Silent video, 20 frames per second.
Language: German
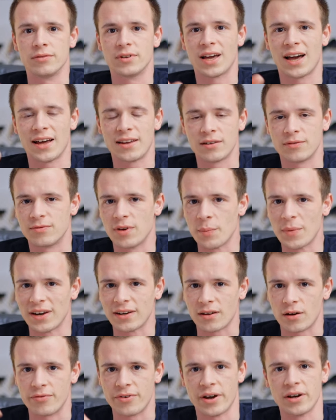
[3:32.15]
gerade wenn
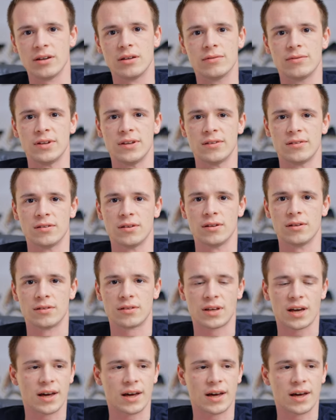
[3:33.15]
man darauf angewiesen ist,